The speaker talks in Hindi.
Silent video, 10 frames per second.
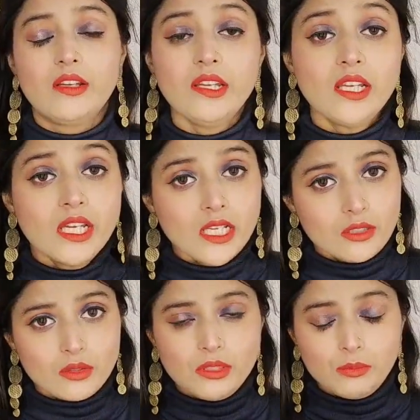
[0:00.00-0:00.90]
है
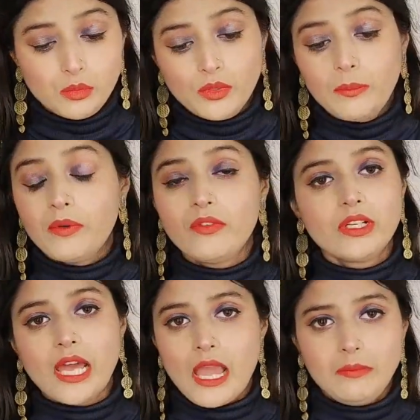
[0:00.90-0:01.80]
तो ये पूरा
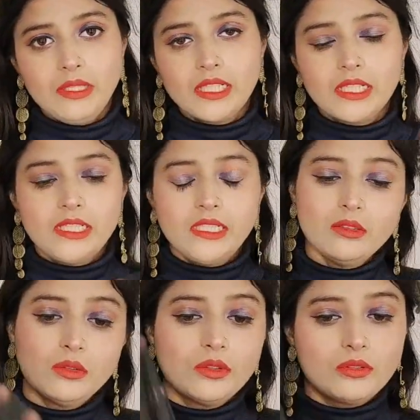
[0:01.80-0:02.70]
परफेक्ट ढाई मीटर नहीं है
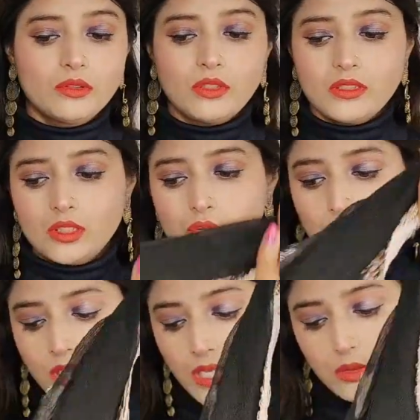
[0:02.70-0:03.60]
थोड़ा थोड़ा सा
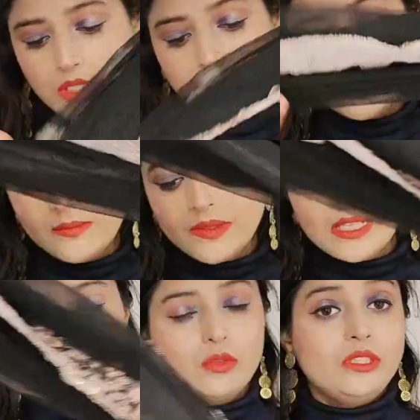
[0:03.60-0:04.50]
छोटा है ओके okay?
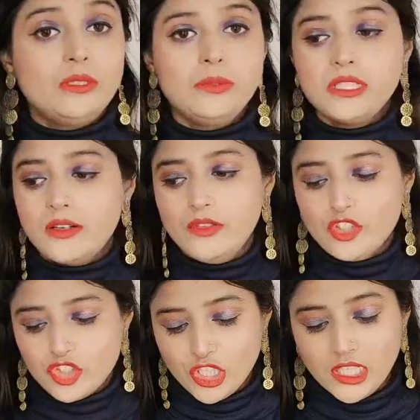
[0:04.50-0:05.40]
तो ये भी काफ़ी
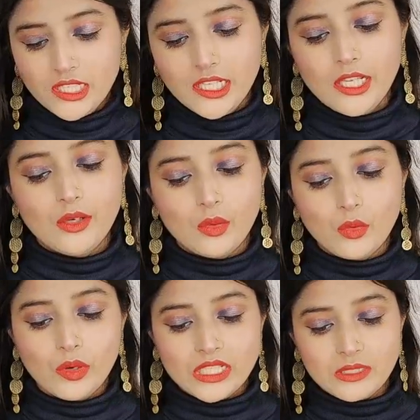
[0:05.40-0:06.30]
अच्छा लग रहा है लुक
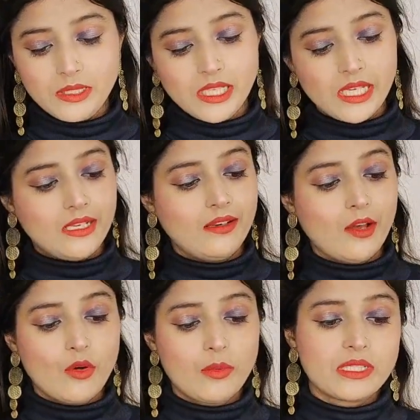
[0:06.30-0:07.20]
वाइज भी एंड
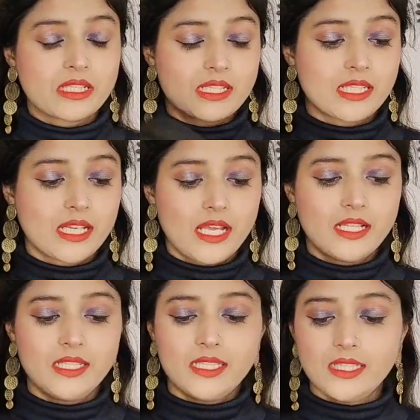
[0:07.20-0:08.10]
नाउ अब इसका
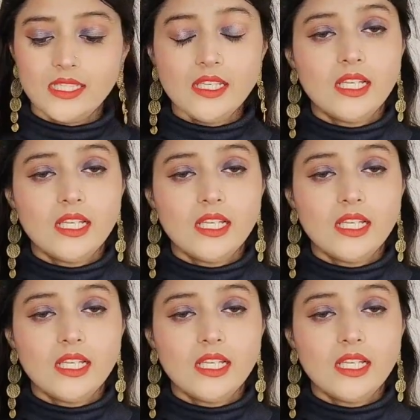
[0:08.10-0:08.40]
सरारा देखिए